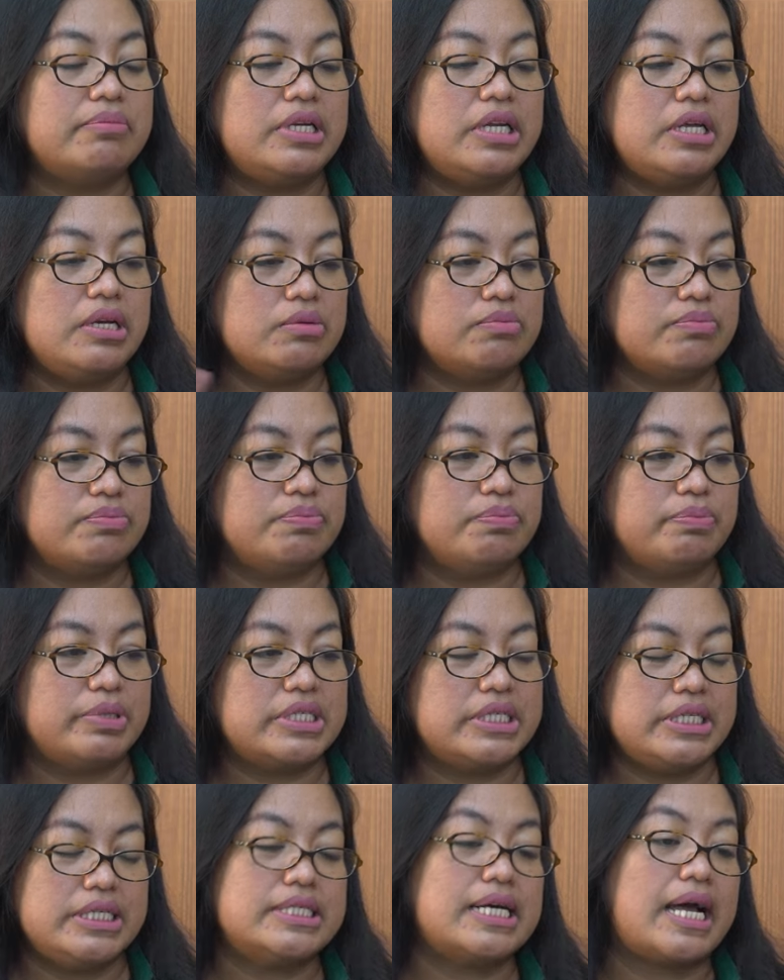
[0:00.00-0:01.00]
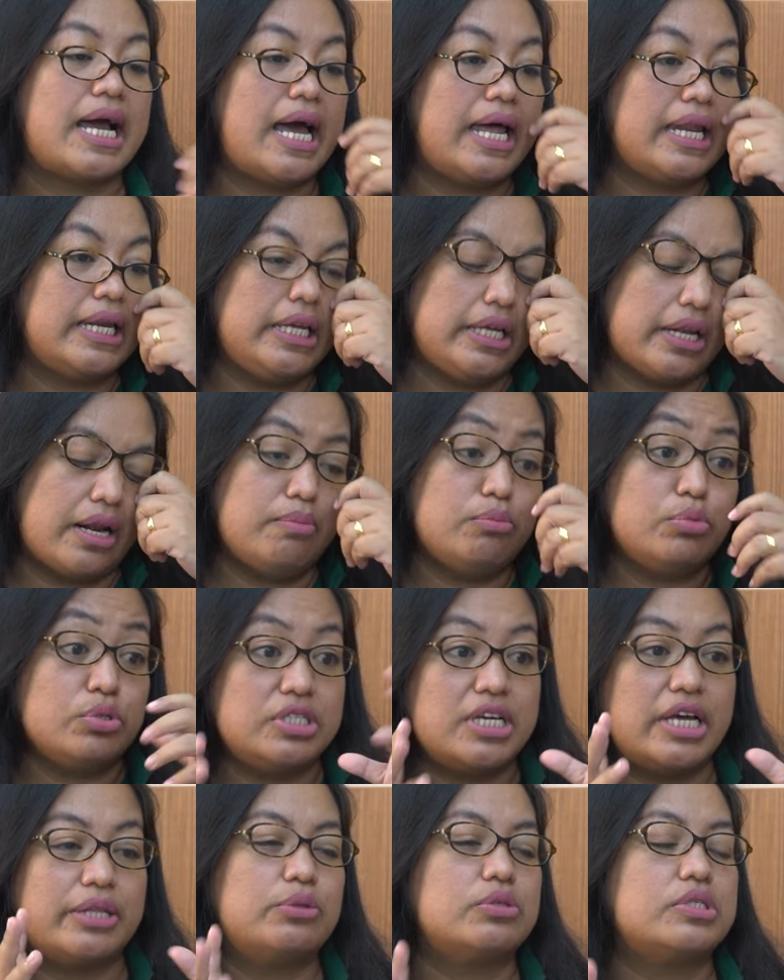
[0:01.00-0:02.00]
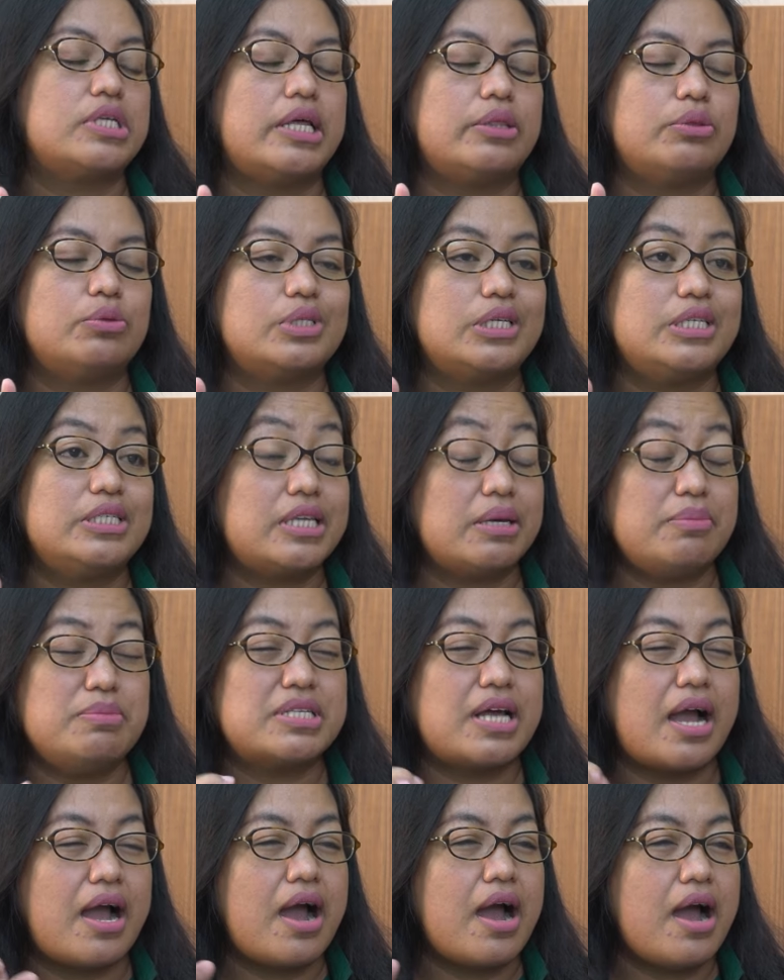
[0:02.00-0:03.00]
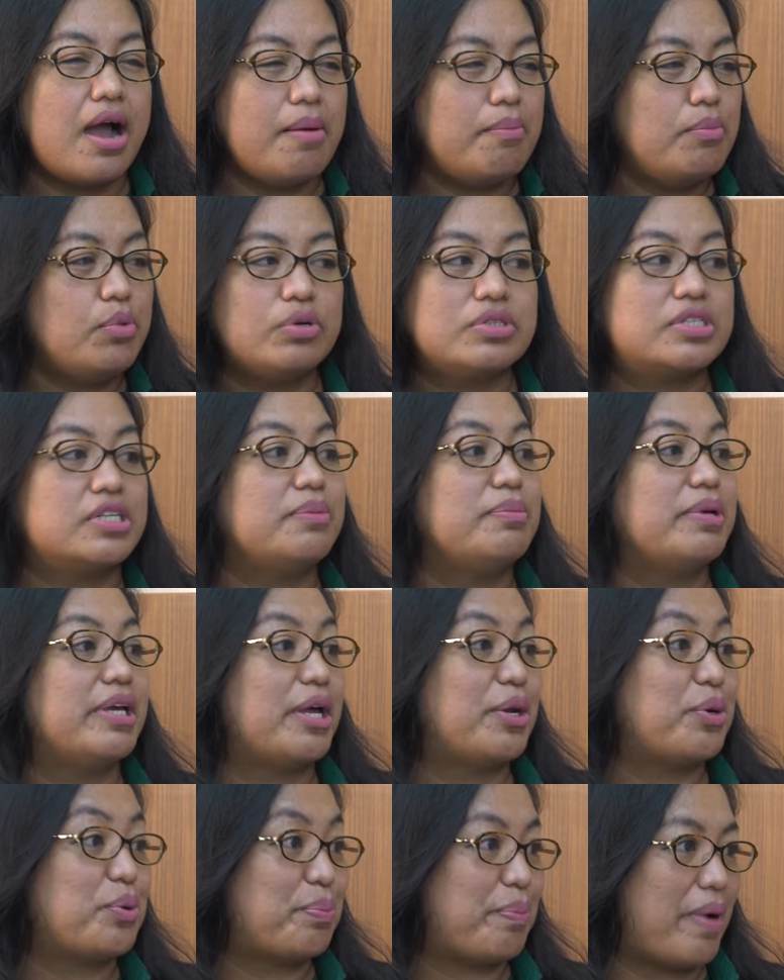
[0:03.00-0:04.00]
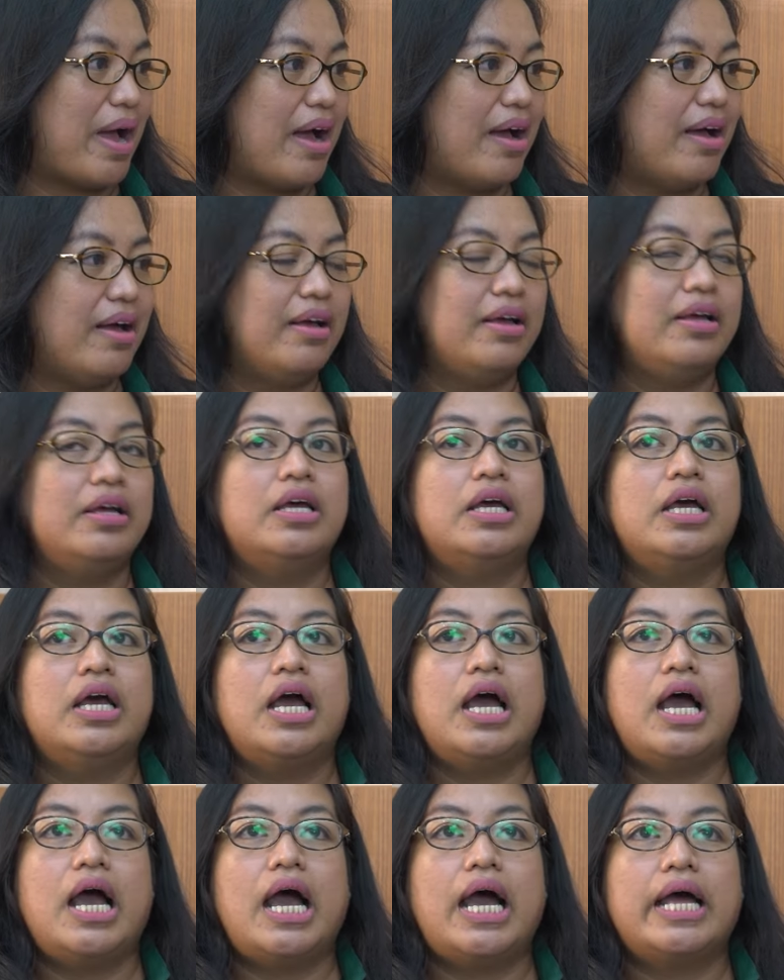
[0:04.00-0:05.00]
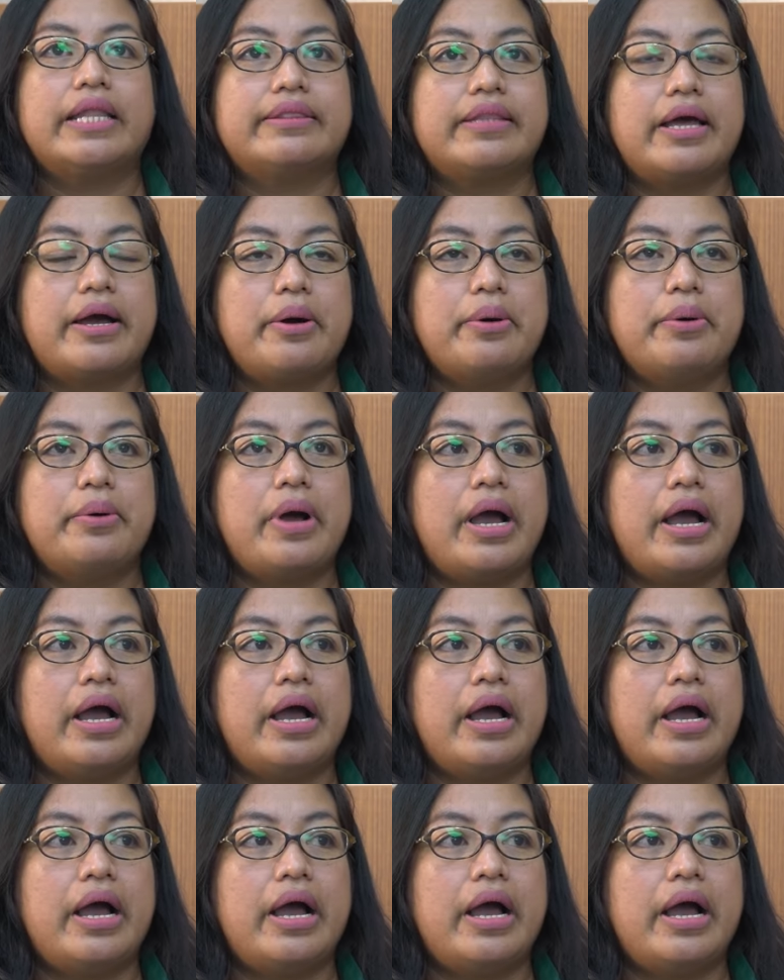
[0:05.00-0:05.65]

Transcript: ini bersih sekali, rambut jatuh satu saja saya bisa ngamuk sedemikian rupa. Hmm atau